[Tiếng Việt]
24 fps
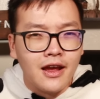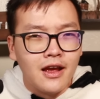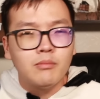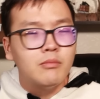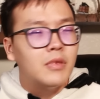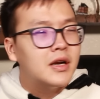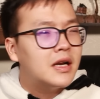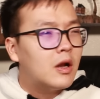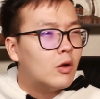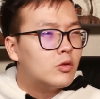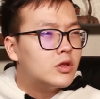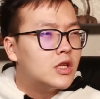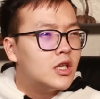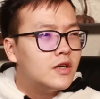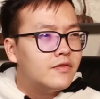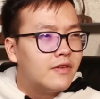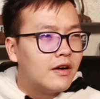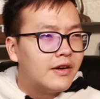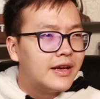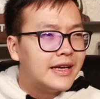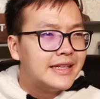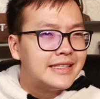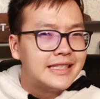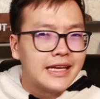Mình đầu tư
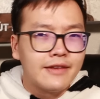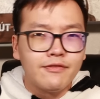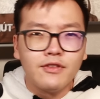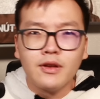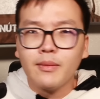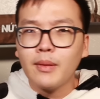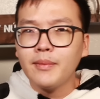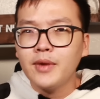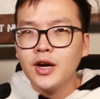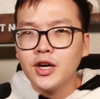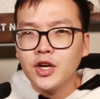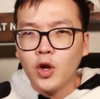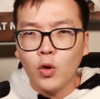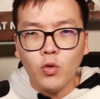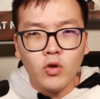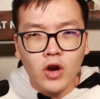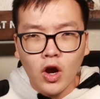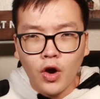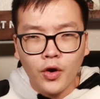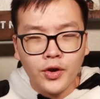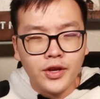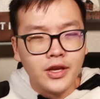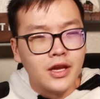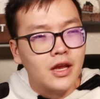vào ETF VN30 đủ
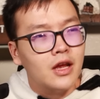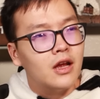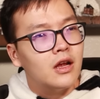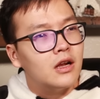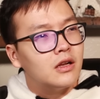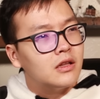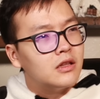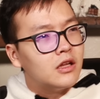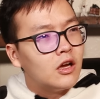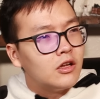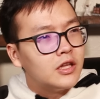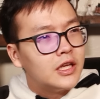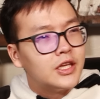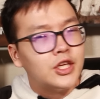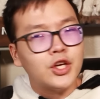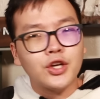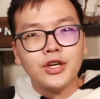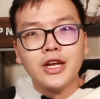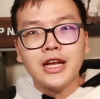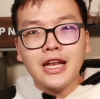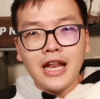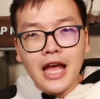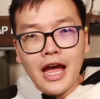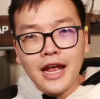rồi nó thị trường
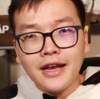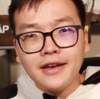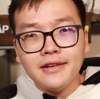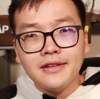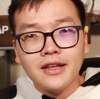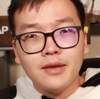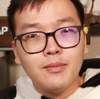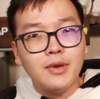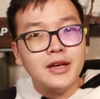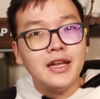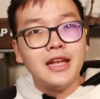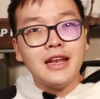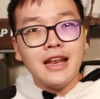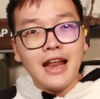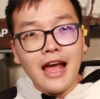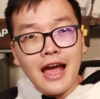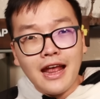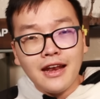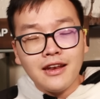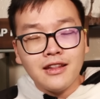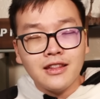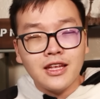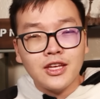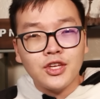đi lên thì mình đi
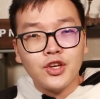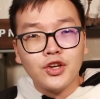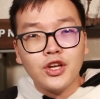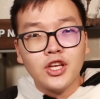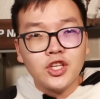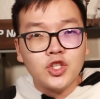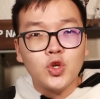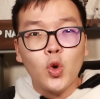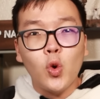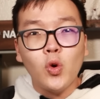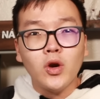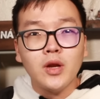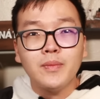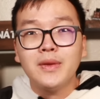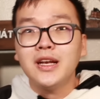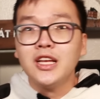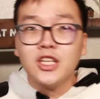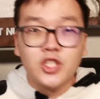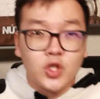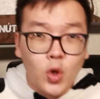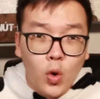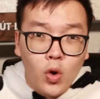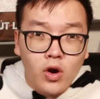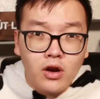lên thị trường đi xuống thì mình đi
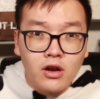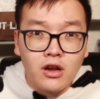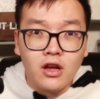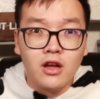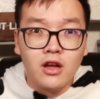xuống